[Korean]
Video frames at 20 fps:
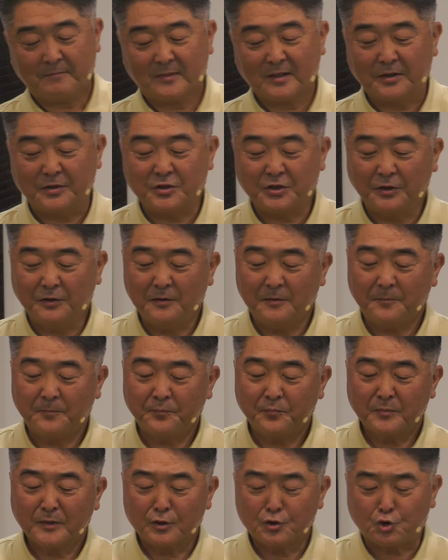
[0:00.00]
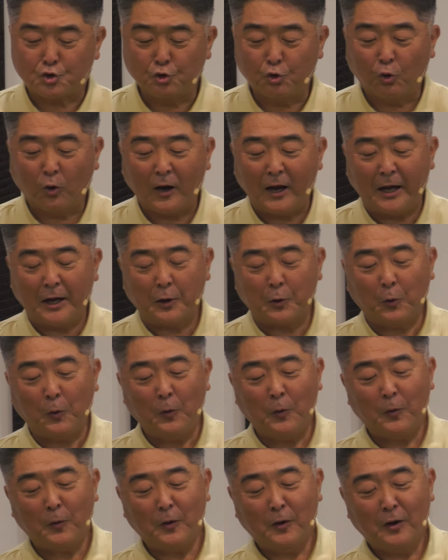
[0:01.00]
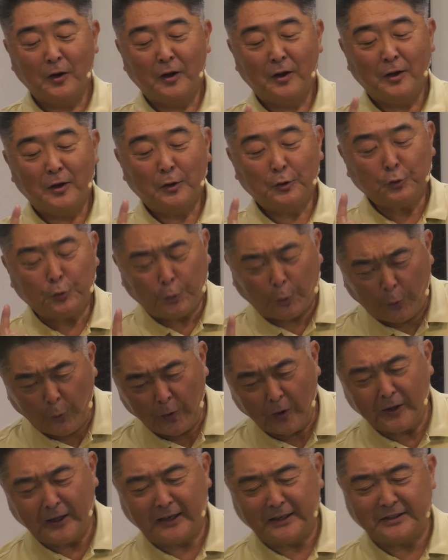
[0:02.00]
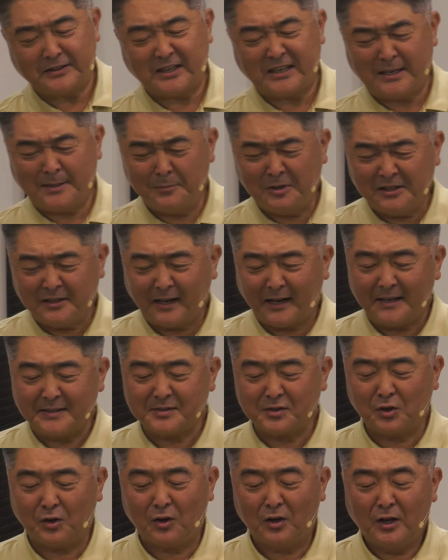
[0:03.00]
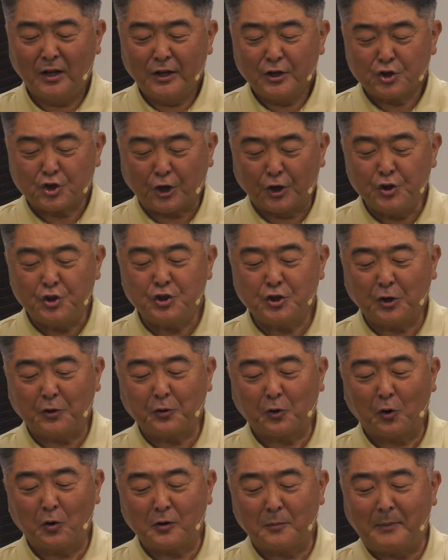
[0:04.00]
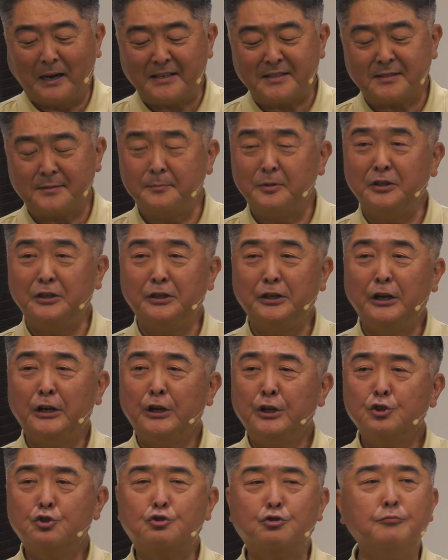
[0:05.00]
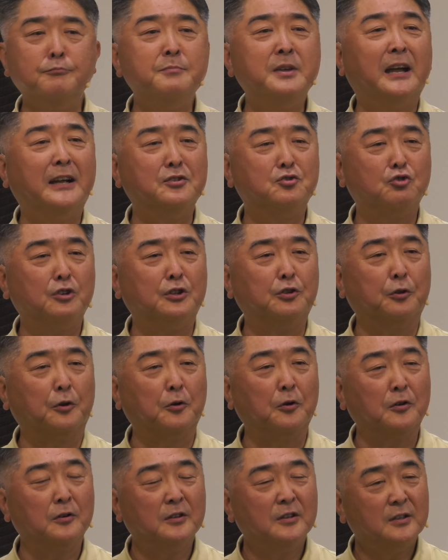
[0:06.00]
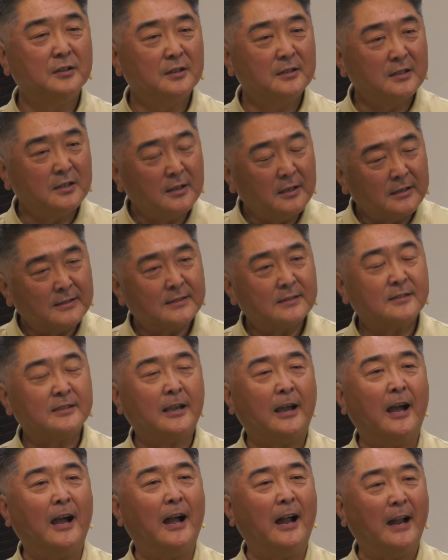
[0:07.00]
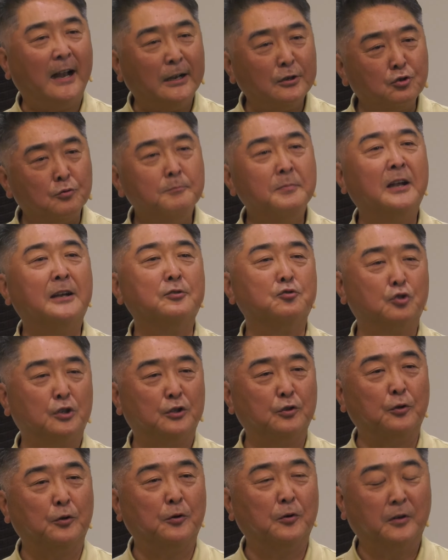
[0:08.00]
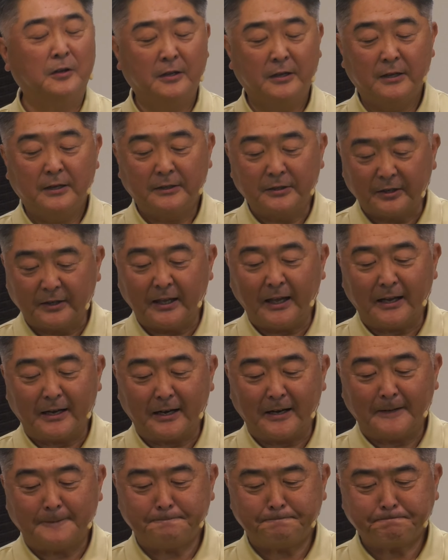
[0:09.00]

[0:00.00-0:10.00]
그렇죠? 수고하고 토열하는 데 힘을 다해서 전적으로 그 말씀을 준비할 수 있도록 잘 준비할 수 있도록 그렇게 하라.